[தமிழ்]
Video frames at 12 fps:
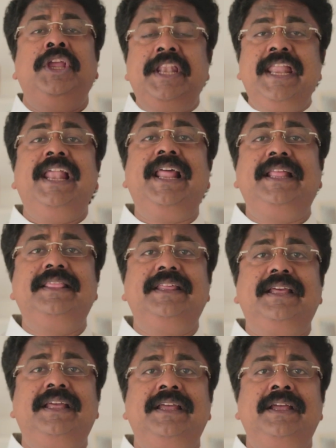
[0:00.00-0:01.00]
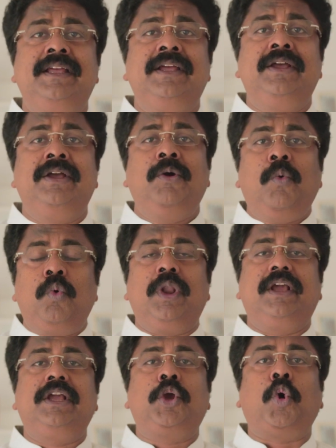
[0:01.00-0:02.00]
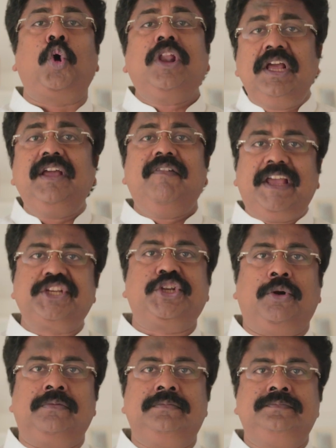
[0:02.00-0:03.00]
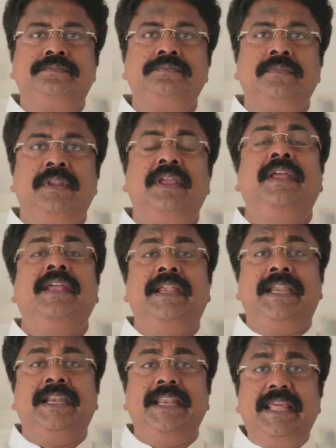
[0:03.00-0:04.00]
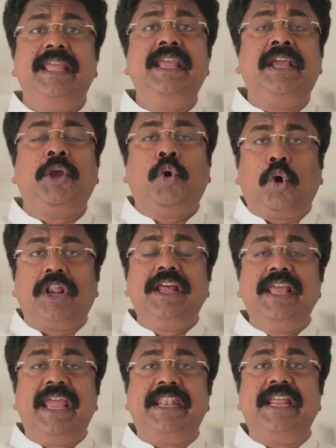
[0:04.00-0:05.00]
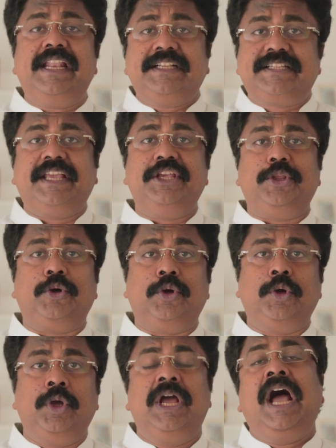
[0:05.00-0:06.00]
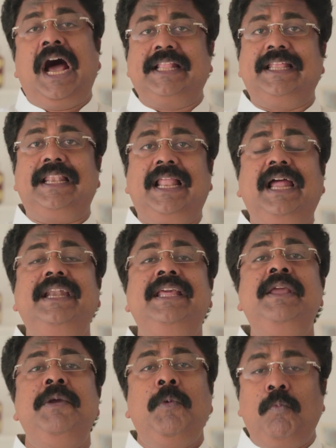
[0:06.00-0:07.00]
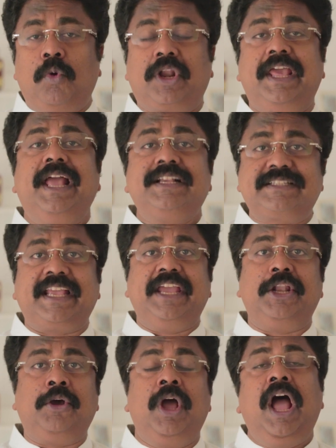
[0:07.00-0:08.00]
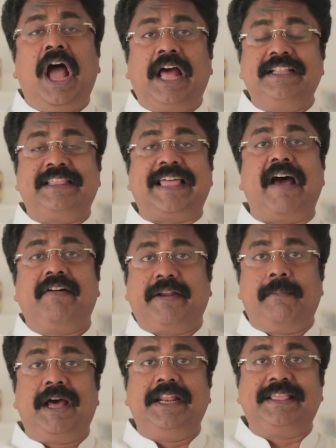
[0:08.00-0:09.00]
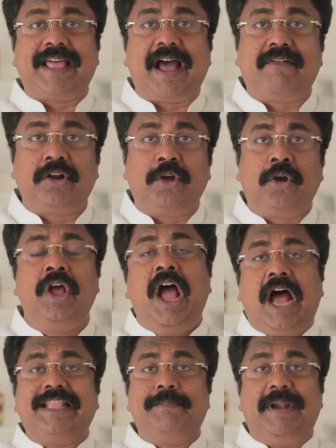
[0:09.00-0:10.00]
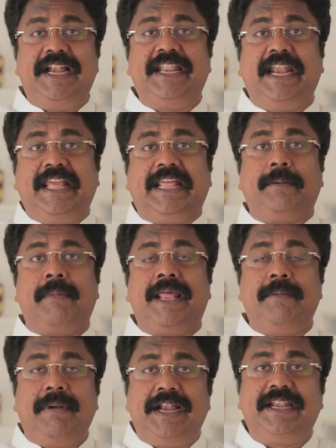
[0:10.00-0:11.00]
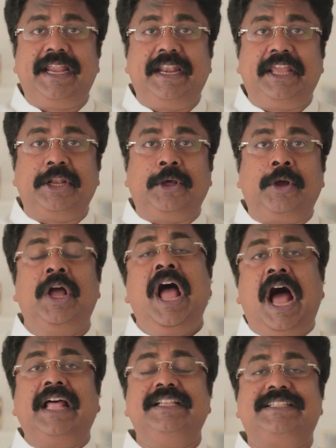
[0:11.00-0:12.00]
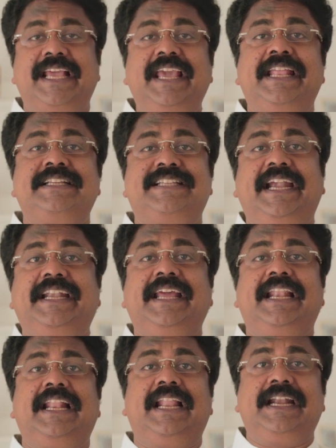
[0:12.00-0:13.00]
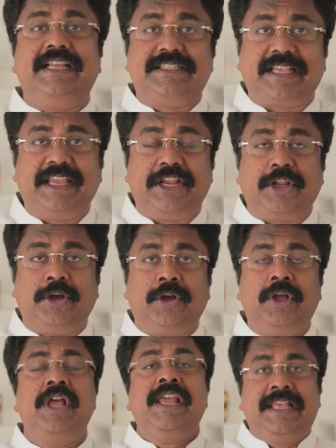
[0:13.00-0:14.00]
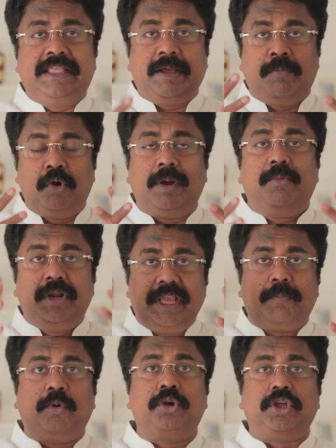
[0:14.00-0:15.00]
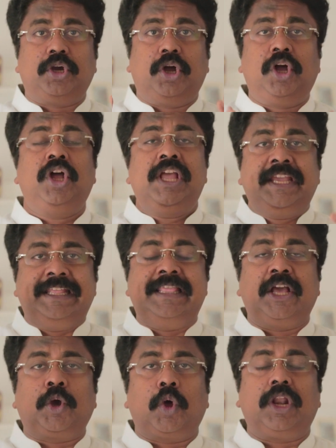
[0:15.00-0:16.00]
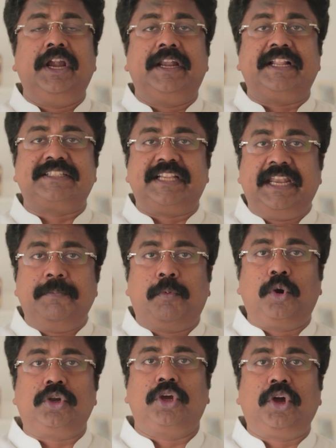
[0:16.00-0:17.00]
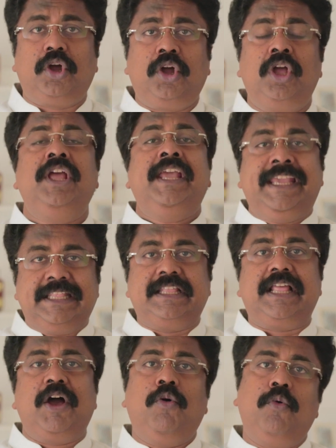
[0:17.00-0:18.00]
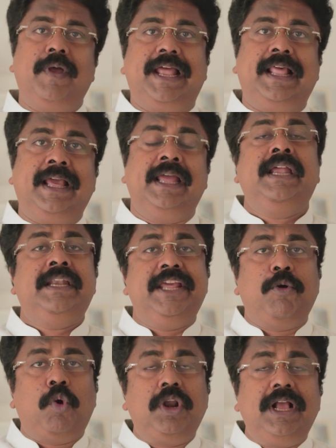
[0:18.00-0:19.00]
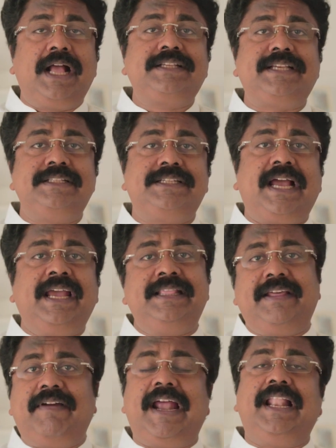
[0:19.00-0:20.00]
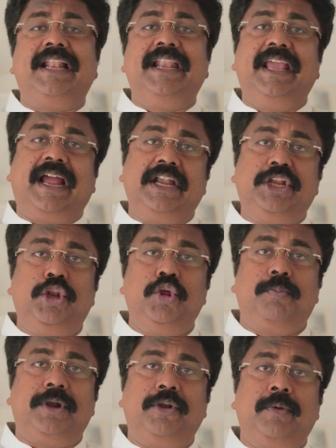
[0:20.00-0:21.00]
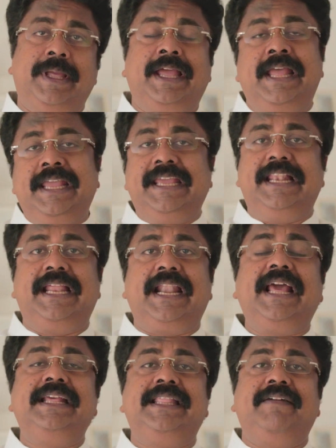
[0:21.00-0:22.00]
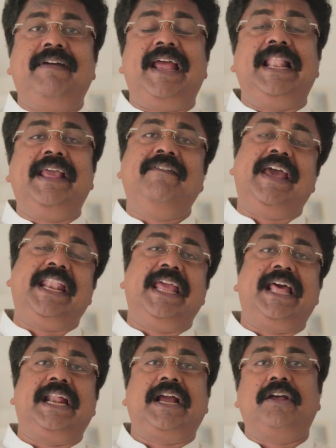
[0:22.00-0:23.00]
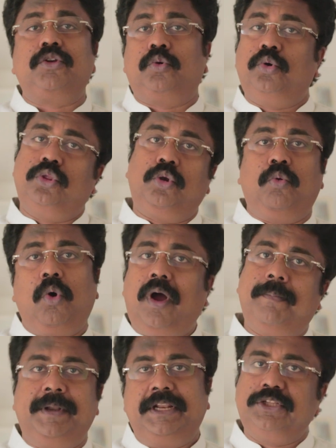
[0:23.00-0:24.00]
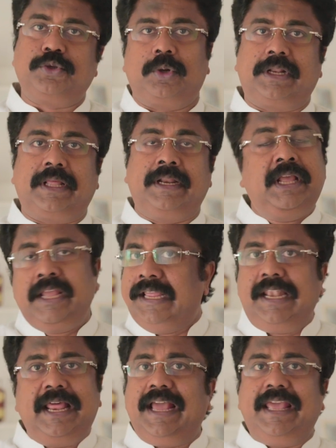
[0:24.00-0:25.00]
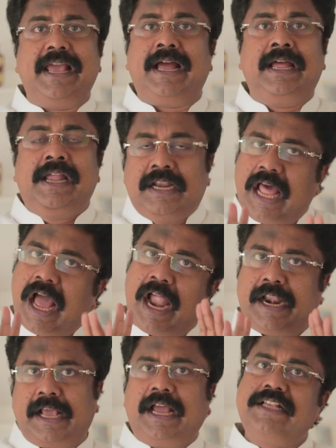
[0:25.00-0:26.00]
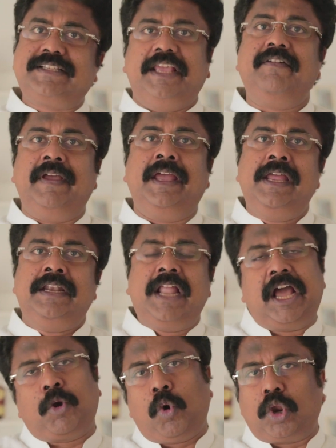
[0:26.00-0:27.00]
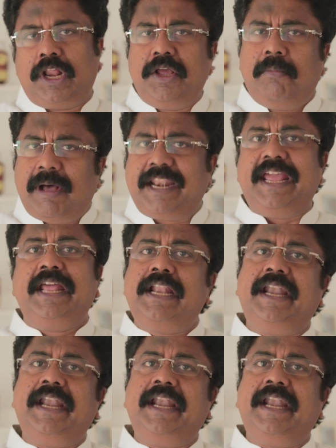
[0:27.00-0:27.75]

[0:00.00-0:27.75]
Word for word: இன்னிலேருந்து உனக்கு குரங்கு வேஷம் நீ குரங்கு என்னென்ன செய்யுதோ அதெல்லாம் நீ முறையாக செய்யணும் அது தாவர மாதிரி தாவணும் அது பெல்டி அடிக்கிற மாதிரி பெல்டி அடிக்கணும் அது செய்கிற சேட்டைகளெல்லாம் நீ செய்யணும் இந்த முகமுடியை போட்டுக்கோ இந்த குரங்கு ட்ரெஸ்ஸை நீ போட்டுக்கோ இதுதான் உன் வேலை நீ ஒழுங்காக செஞ்சால் இந்த வேலையில் நீ கண்டினியூ பண்ணுவேன் இல்லைனா இந்த வேலையை வேற யாருக்காவது கொடுத்துருவோம் அப்படின்னு சொல்கிறாரு இல்லைங்க ஐயா நான் அழகாக செய்வேன் நான் குரங்கு மாதிரியே